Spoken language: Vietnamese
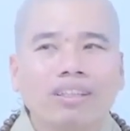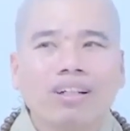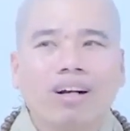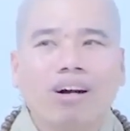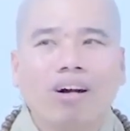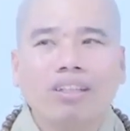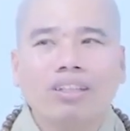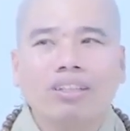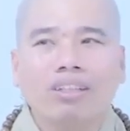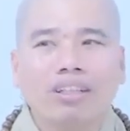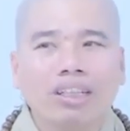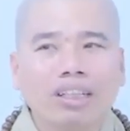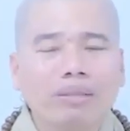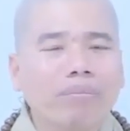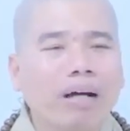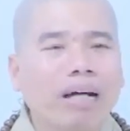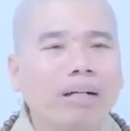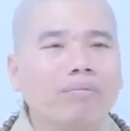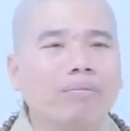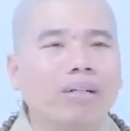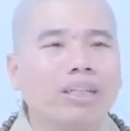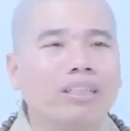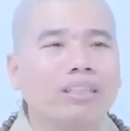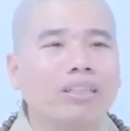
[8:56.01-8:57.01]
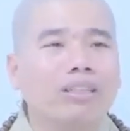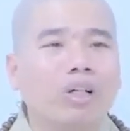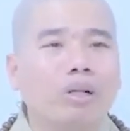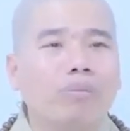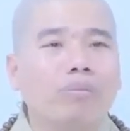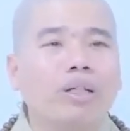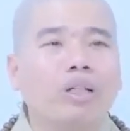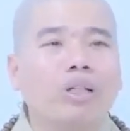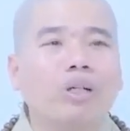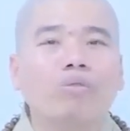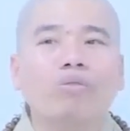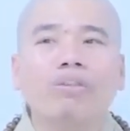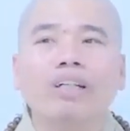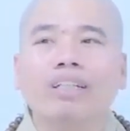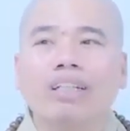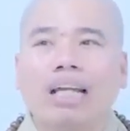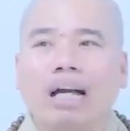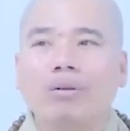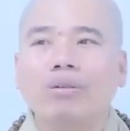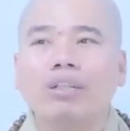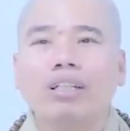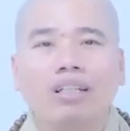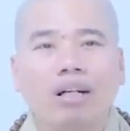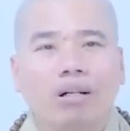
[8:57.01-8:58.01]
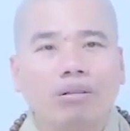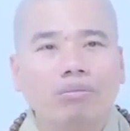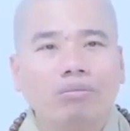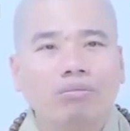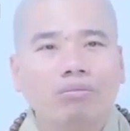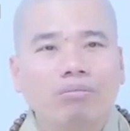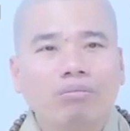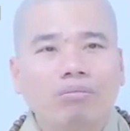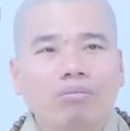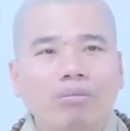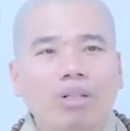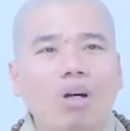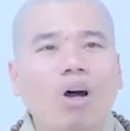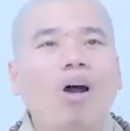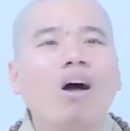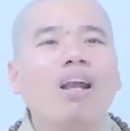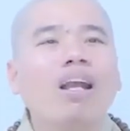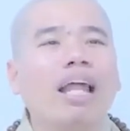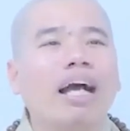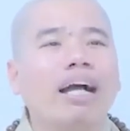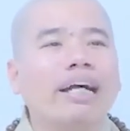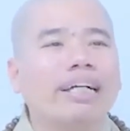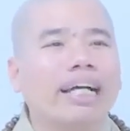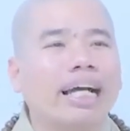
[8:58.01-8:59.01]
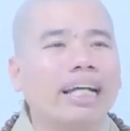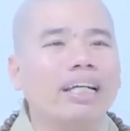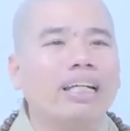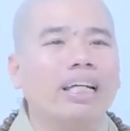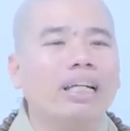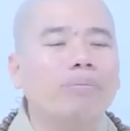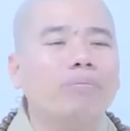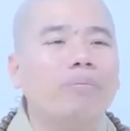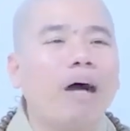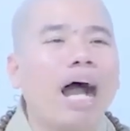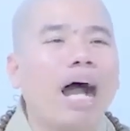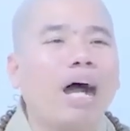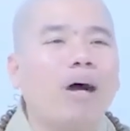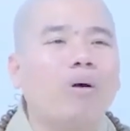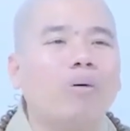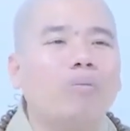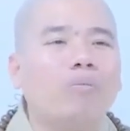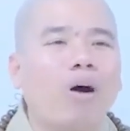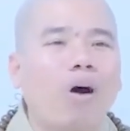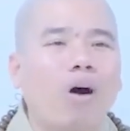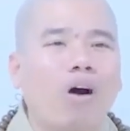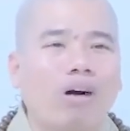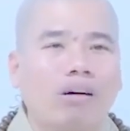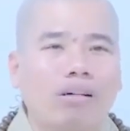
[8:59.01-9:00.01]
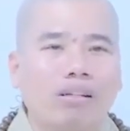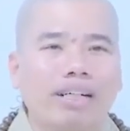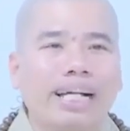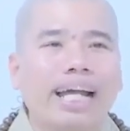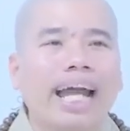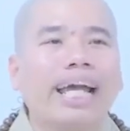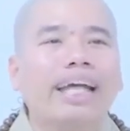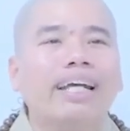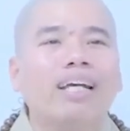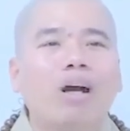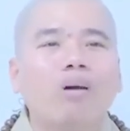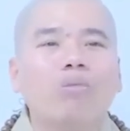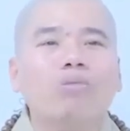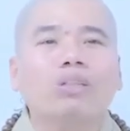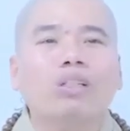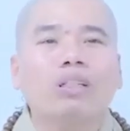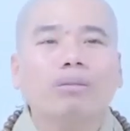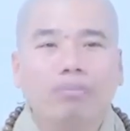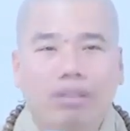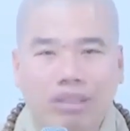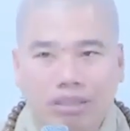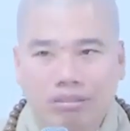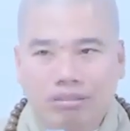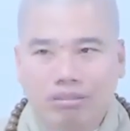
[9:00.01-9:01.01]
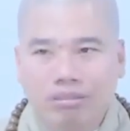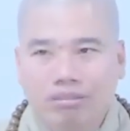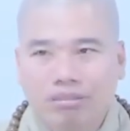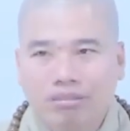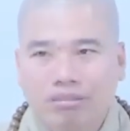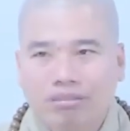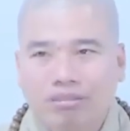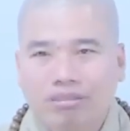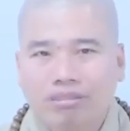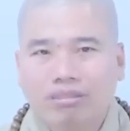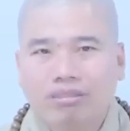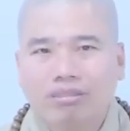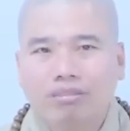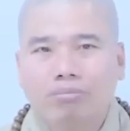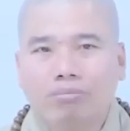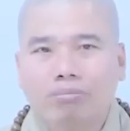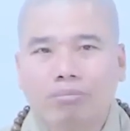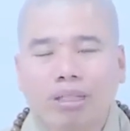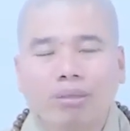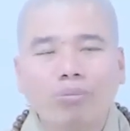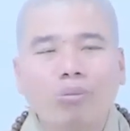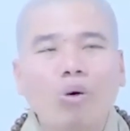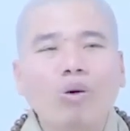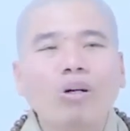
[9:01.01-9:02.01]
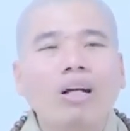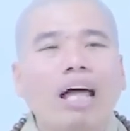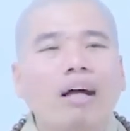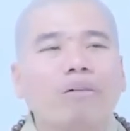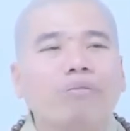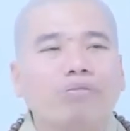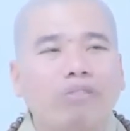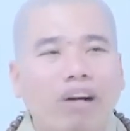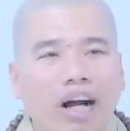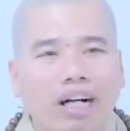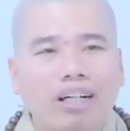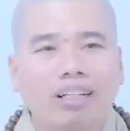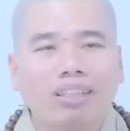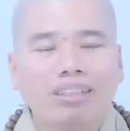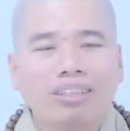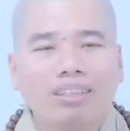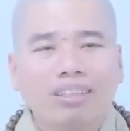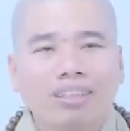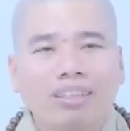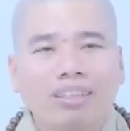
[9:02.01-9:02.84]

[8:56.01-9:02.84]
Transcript: họ chửi mắng mình có mình có phiền não hay không đó là cách để bào mòn gai gốc cho mình mình muốn làm phật